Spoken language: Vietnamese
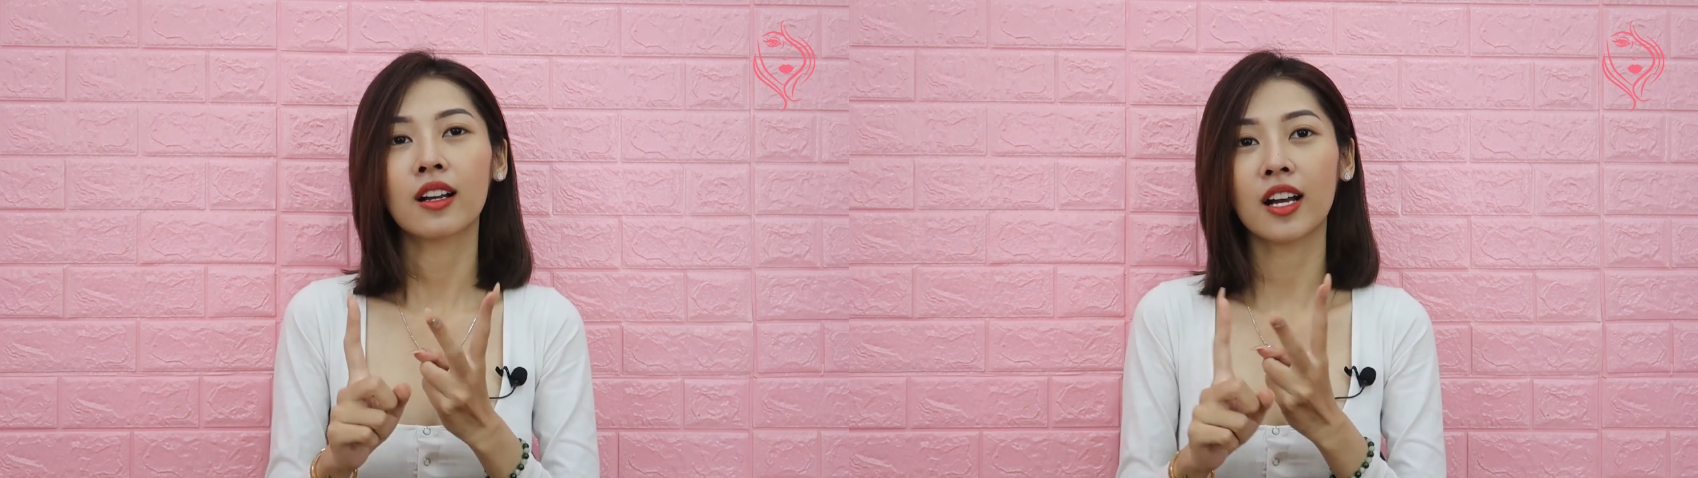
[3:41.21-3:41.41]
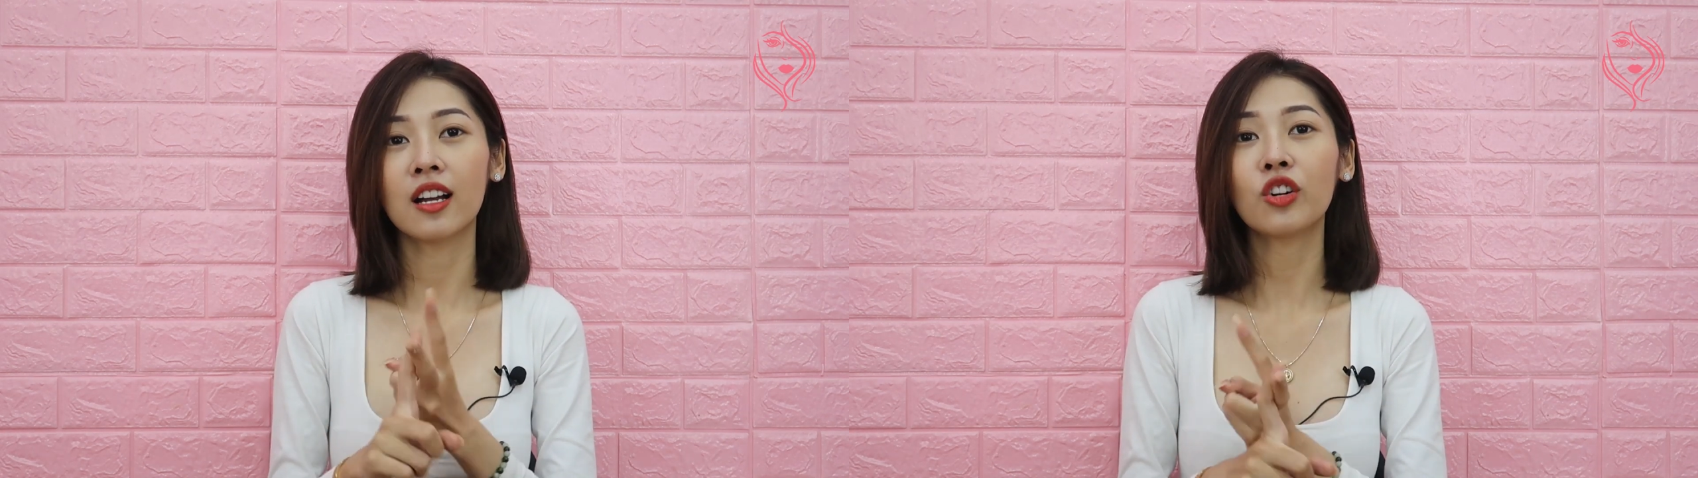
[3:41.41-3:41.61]

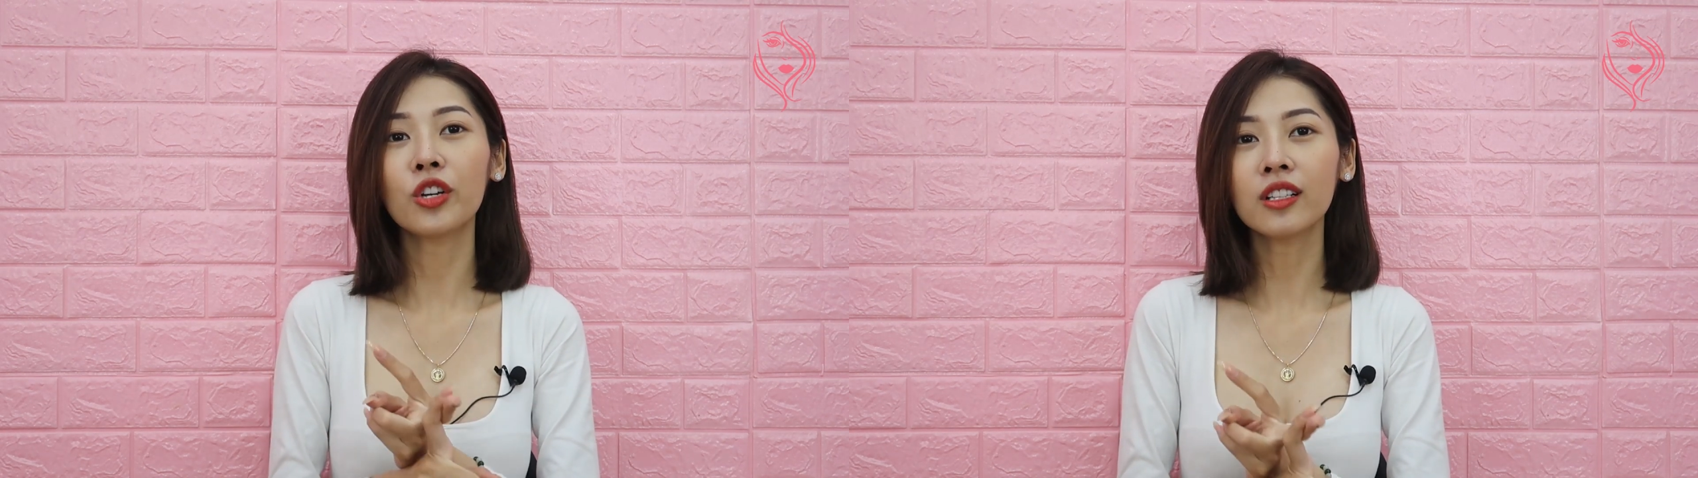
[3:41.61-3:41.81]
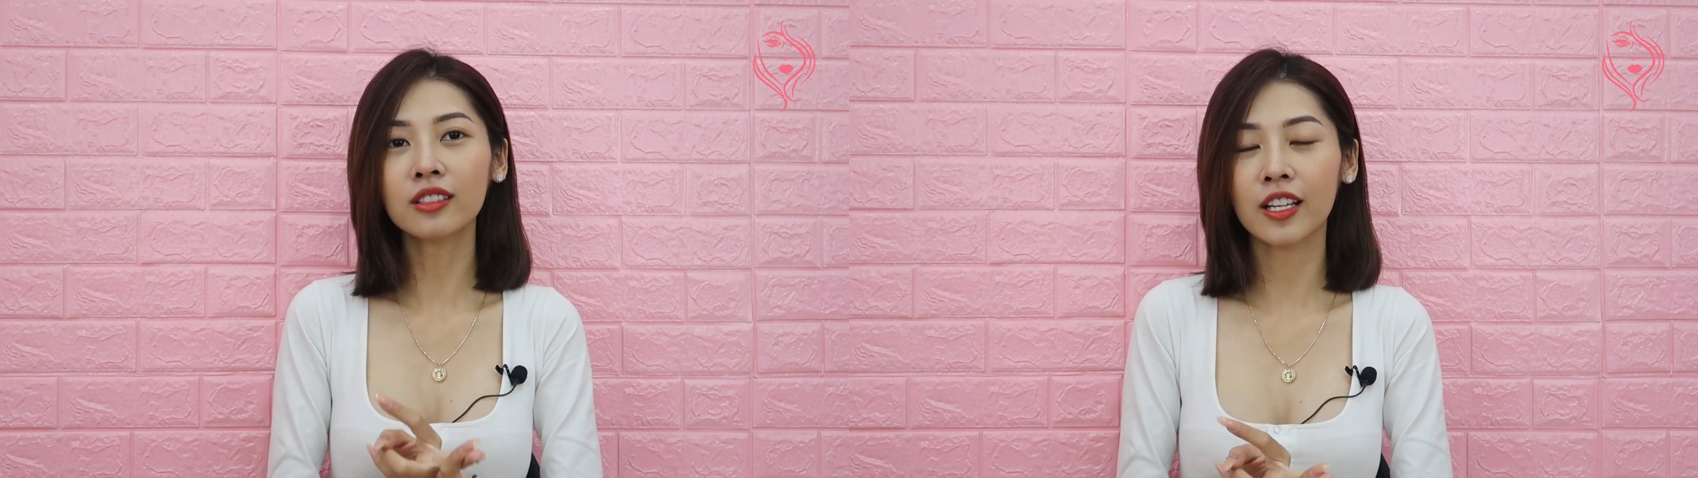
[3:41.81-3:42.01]
gỡ
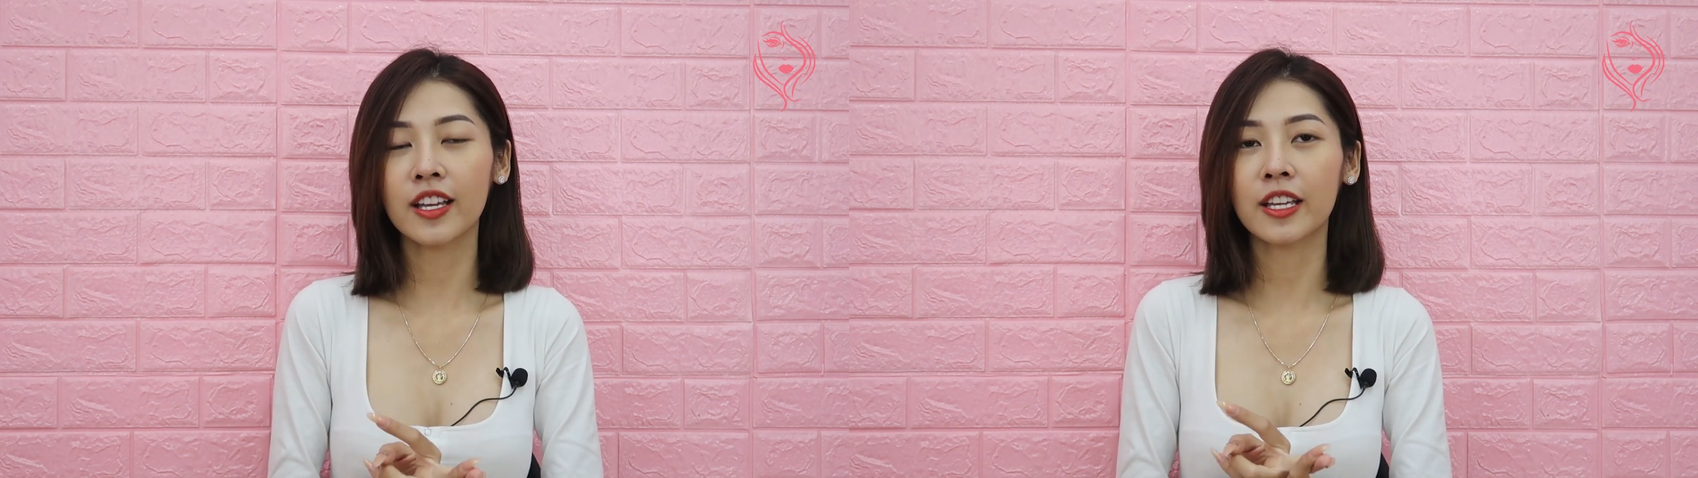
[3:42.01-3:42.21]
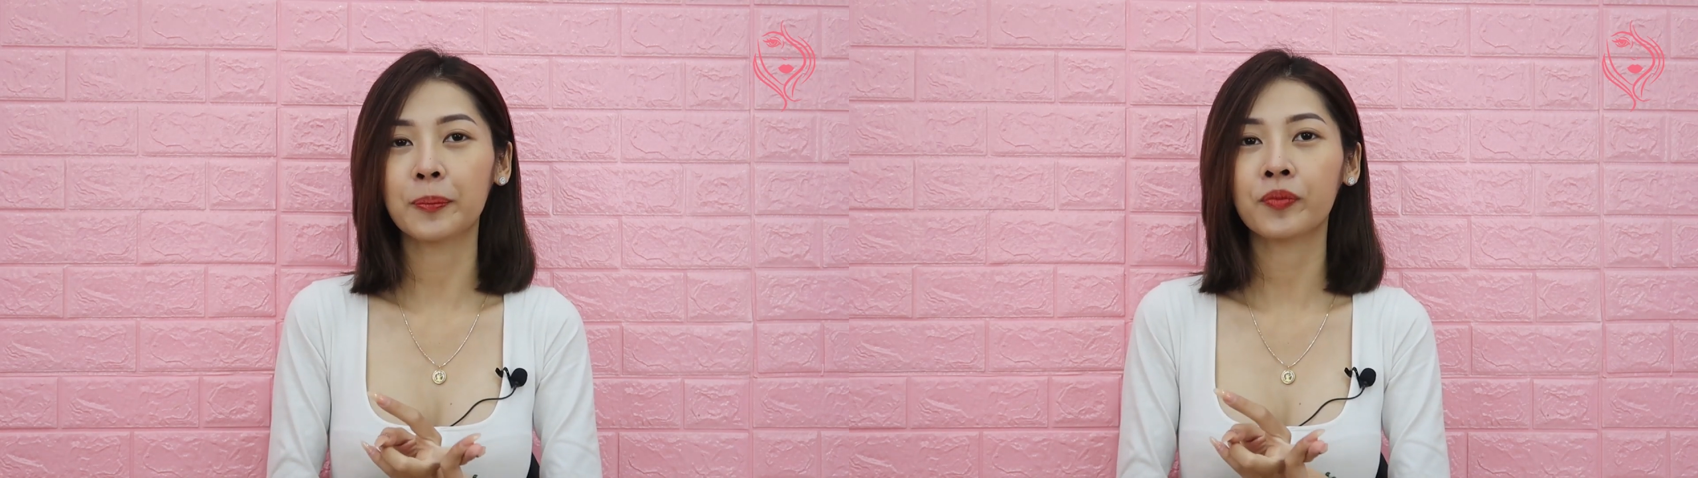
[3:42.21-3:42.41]
rối tức
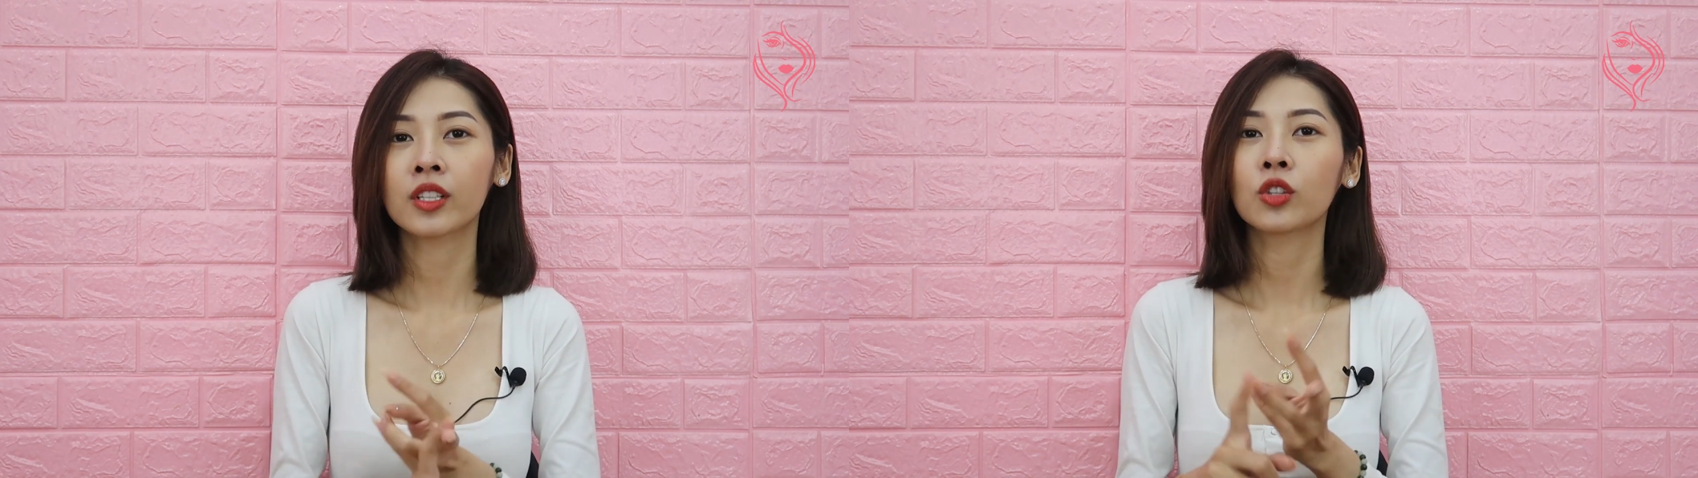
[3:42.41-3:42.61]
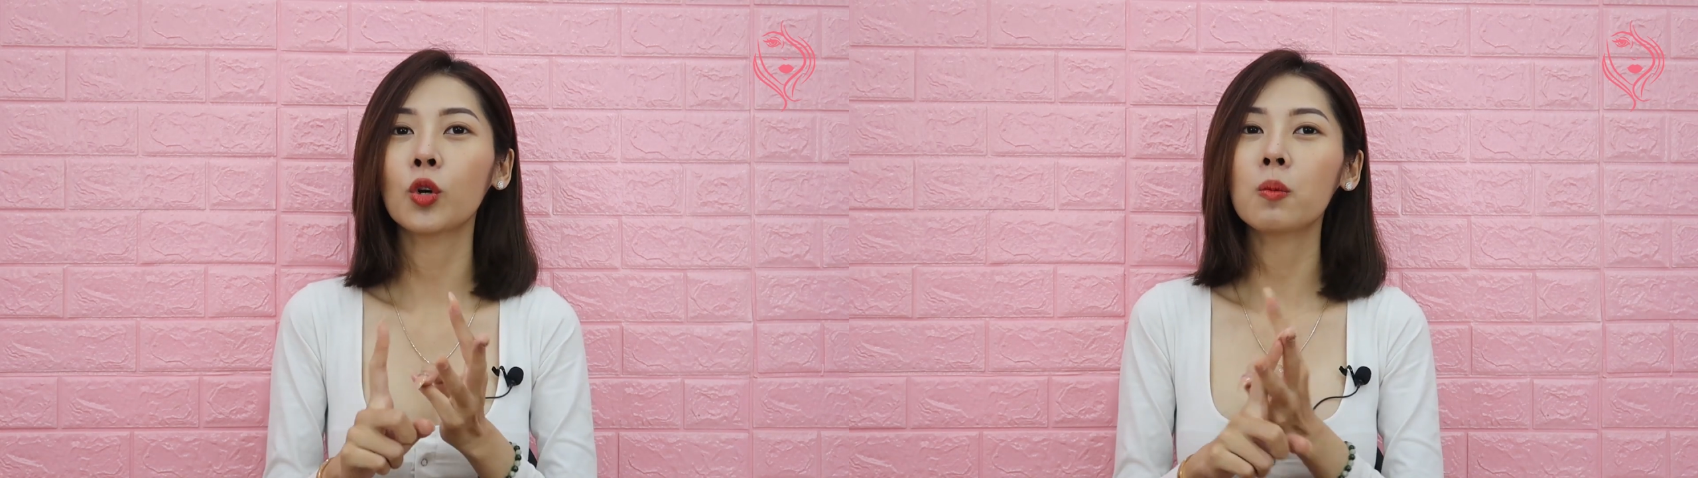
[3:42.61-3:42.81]
thì,
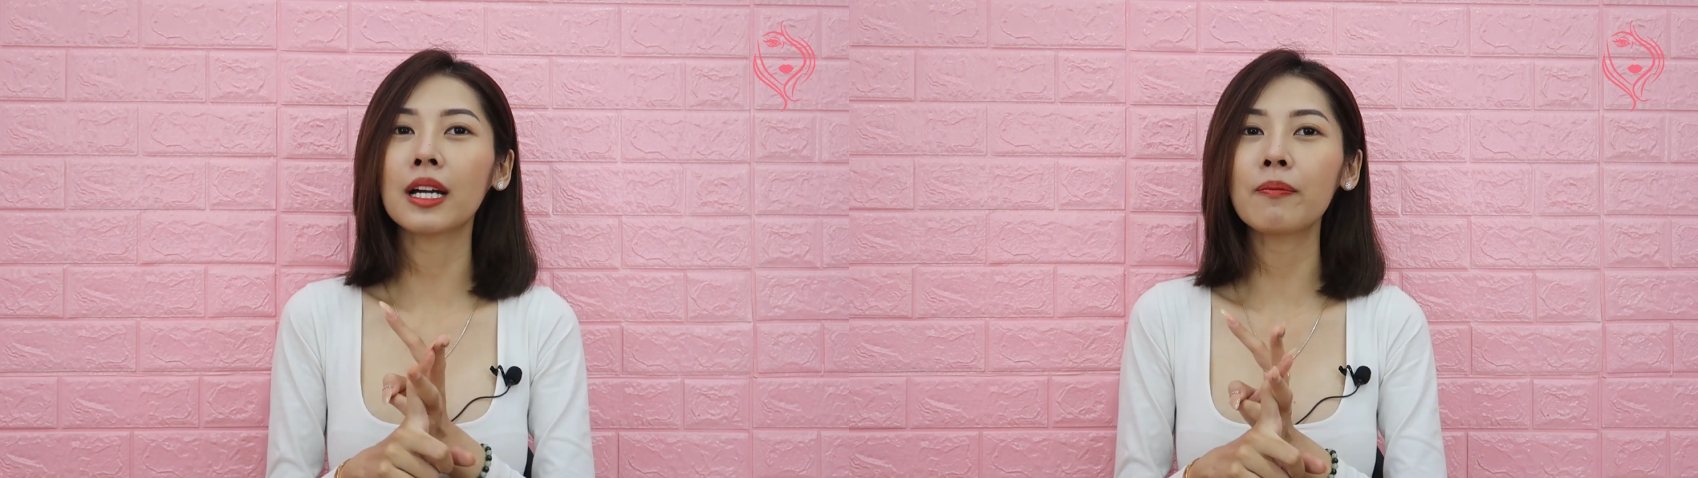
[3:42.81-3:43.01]
cung